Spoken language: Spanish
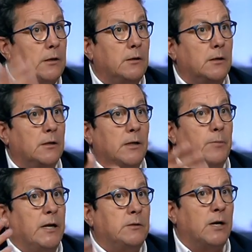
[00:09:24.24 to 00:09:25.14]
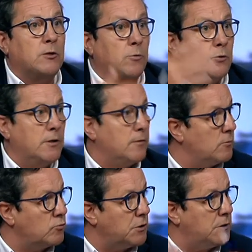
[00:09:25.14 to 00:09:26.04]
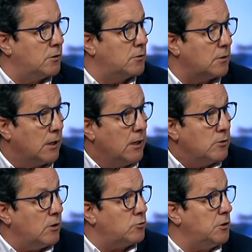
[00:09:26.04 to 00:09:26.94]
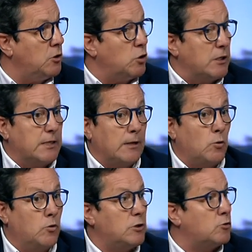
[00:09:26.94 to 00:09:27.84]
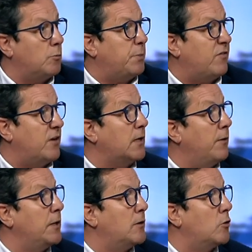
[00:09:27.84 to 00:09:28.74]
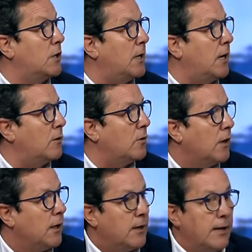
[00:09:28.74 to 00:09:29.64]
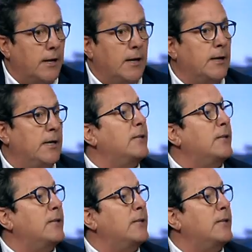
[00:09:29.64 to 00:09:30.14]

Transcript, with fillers: eh, en el País Vasco, por decir un sitio, ¿no? o sea, un sitio donde está todo esto perfectamente ordenado eh, y